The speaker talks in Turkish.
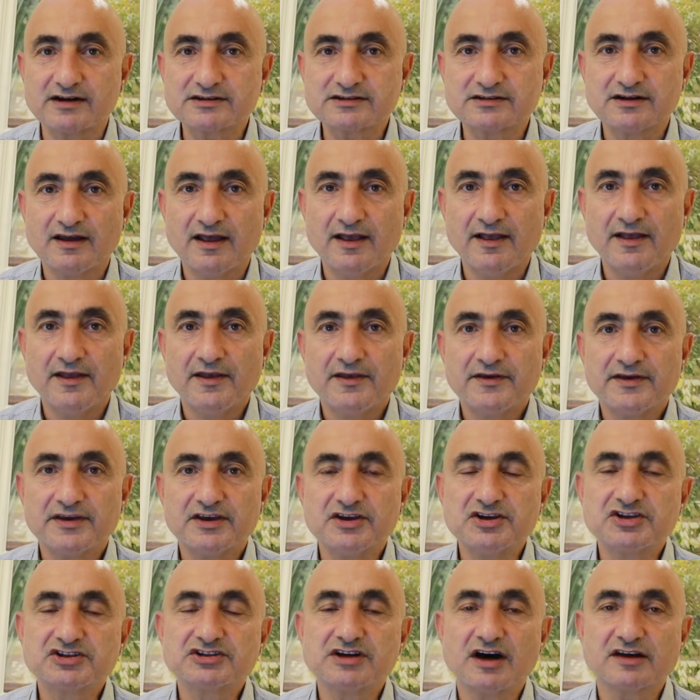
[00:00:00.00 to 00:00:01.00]
var.
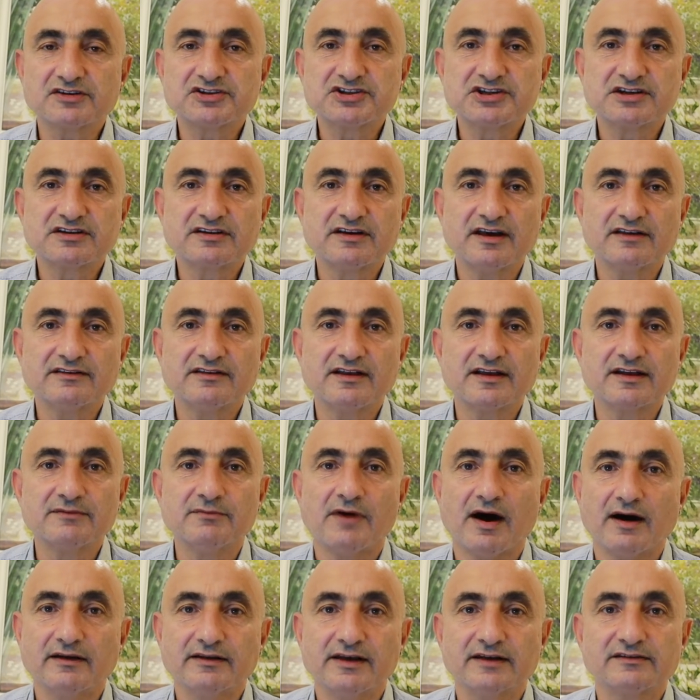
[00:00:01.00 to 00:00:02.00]
İnşaat şirketleri
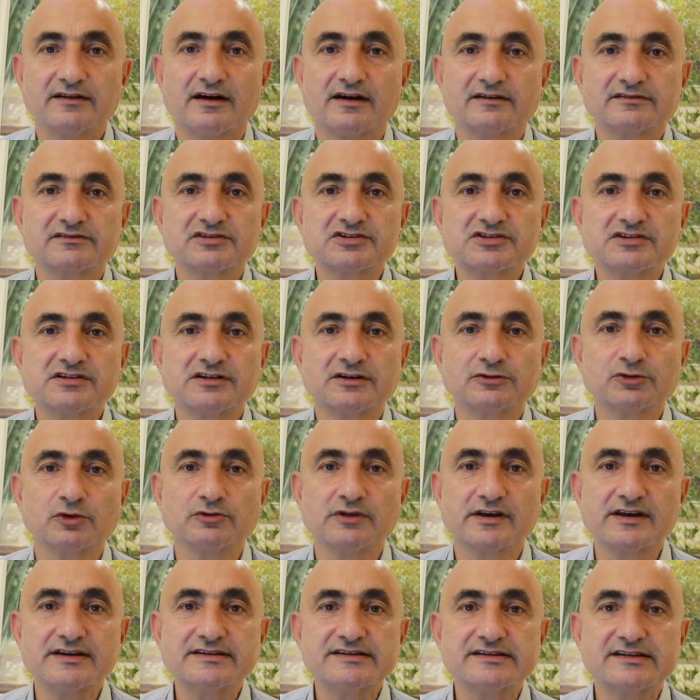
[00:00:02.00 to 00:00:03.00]
maliyet artışları
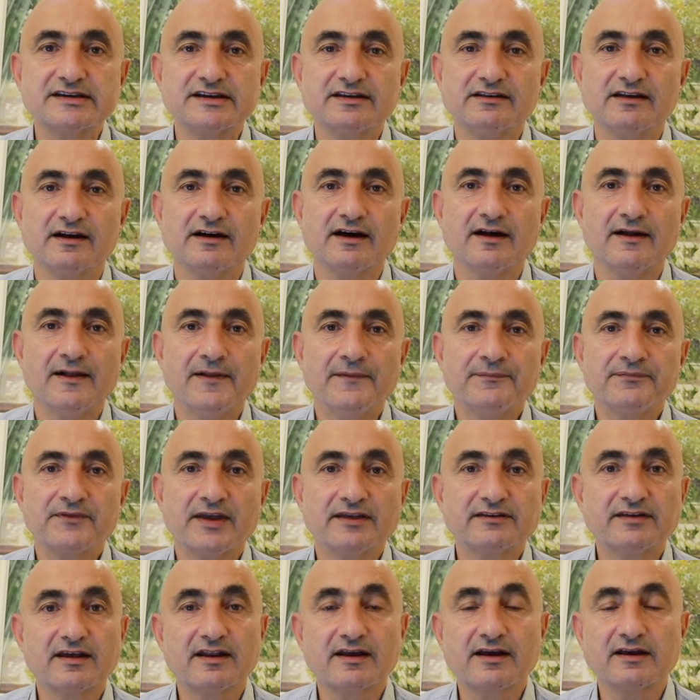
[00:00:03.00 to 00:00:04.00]
dolayısıyla
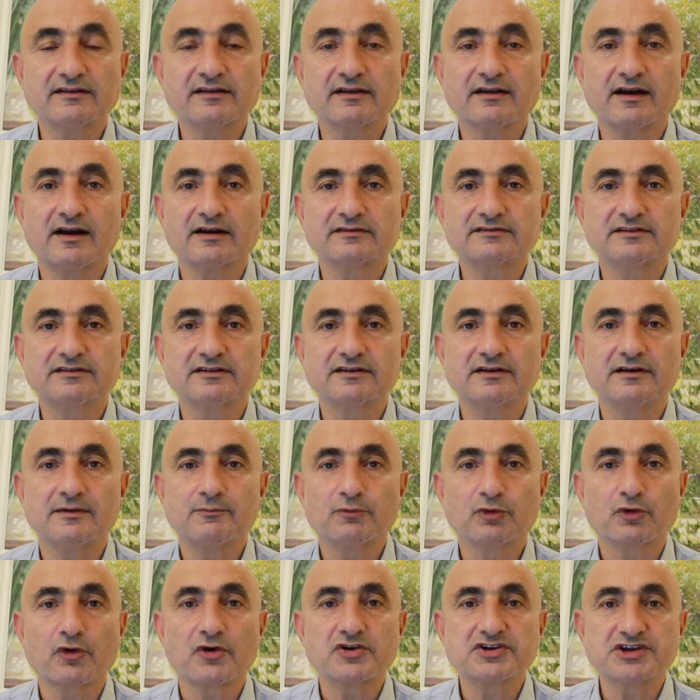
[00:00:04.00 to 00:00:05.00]
yeteri kadar
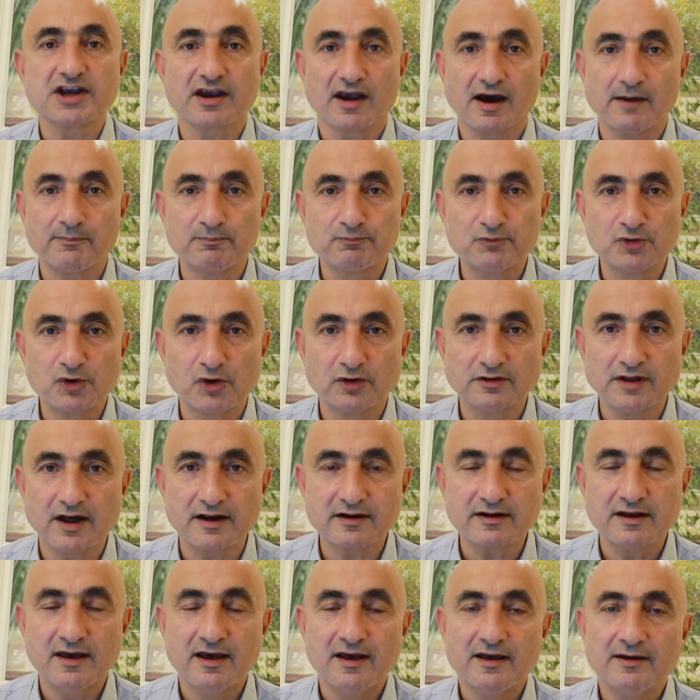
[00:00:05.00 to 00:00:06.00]
artık proje
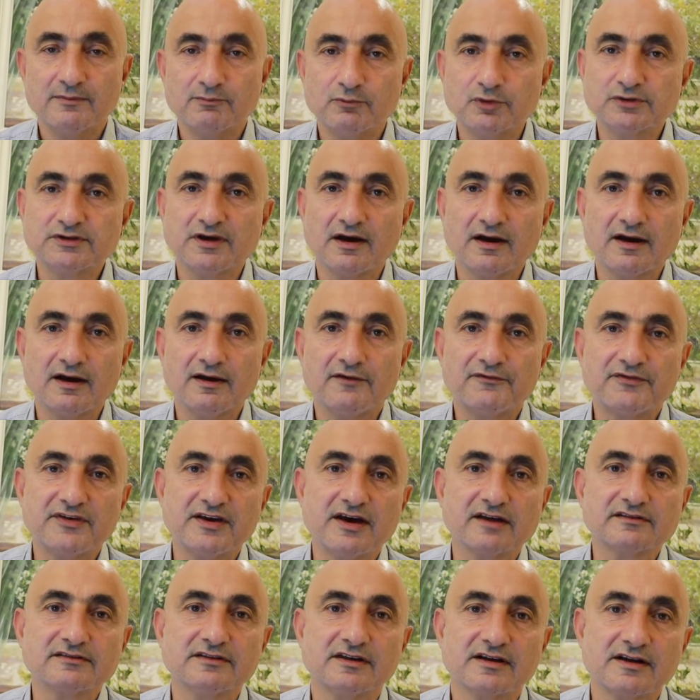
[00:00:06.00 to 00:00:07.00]
yapmıyorlar. Bu da
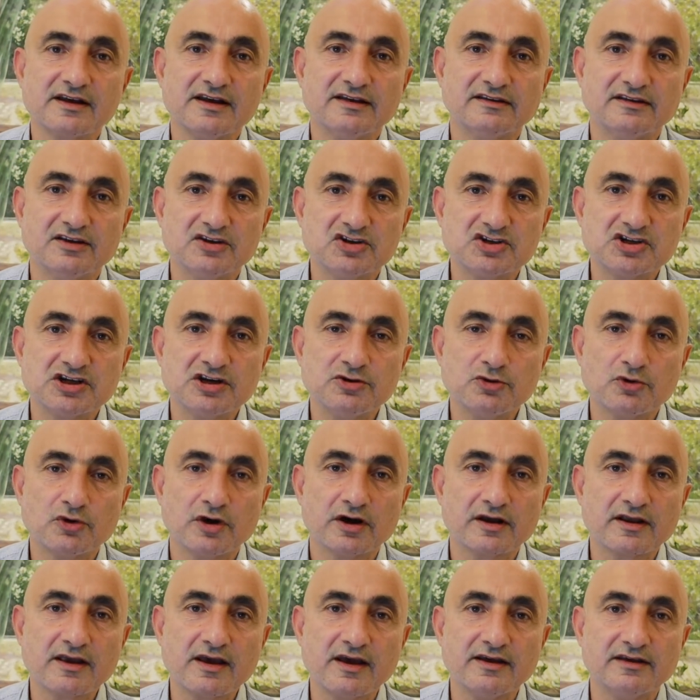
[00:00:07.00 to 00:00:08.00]
fiyatları itici,
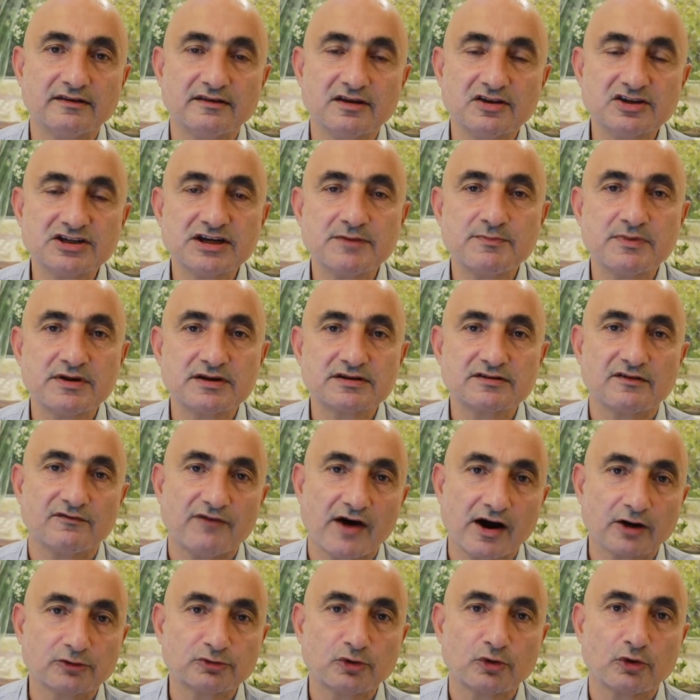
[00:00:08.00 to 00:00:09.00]
yukarıya itici bir
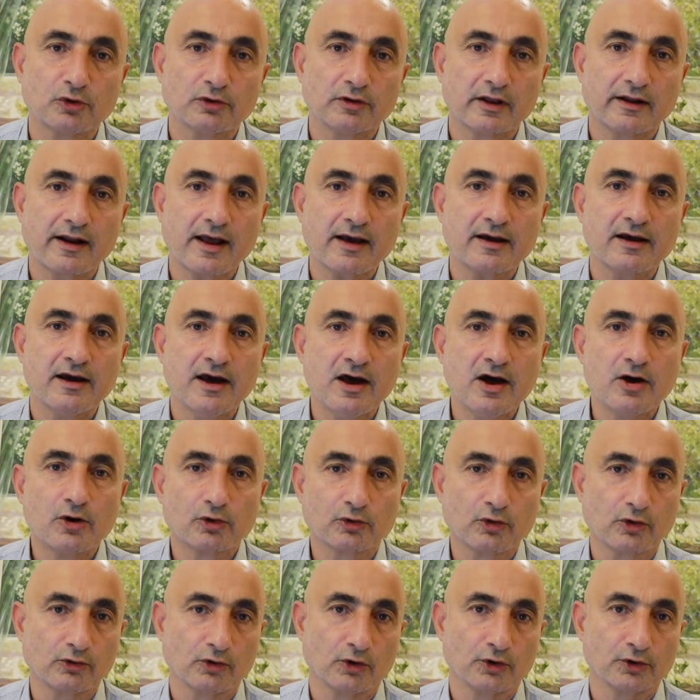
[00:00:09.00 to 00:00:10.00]
faktör olarak
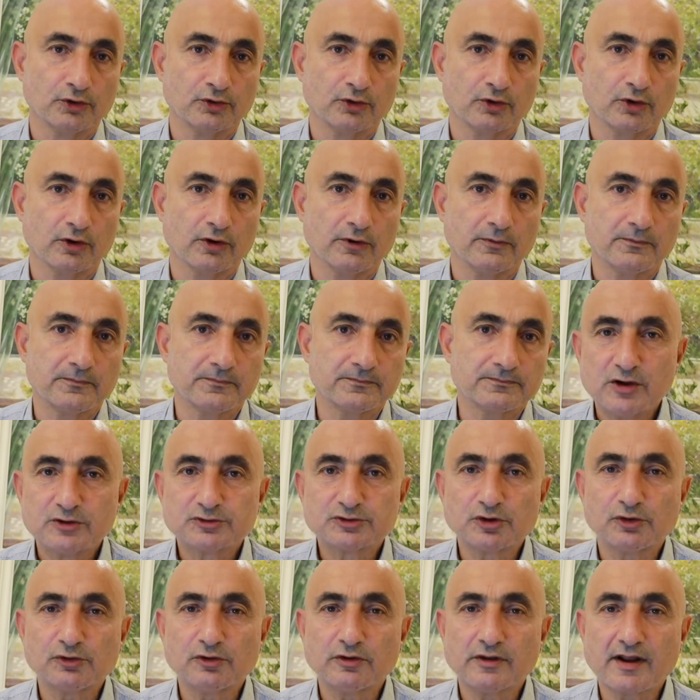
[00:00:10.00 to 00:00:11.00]
rol oynuyor.
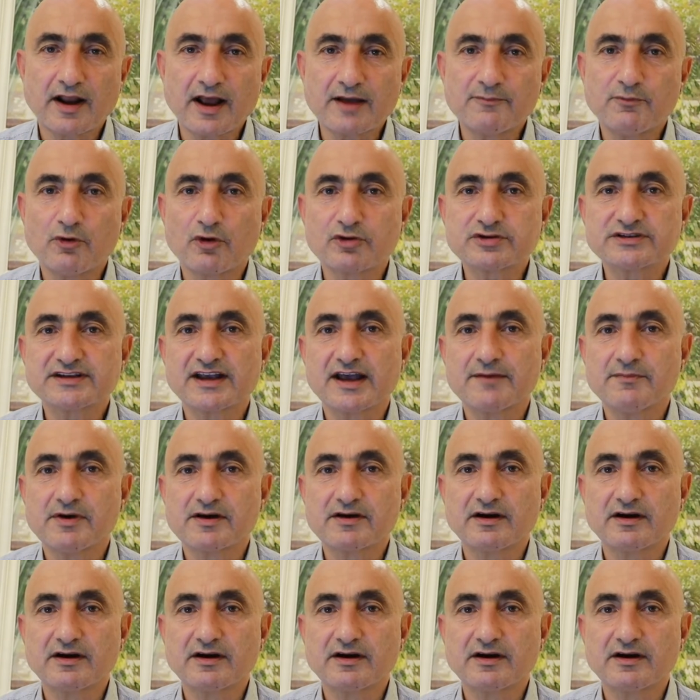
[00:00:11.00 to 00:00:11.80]
Son olarak borsaya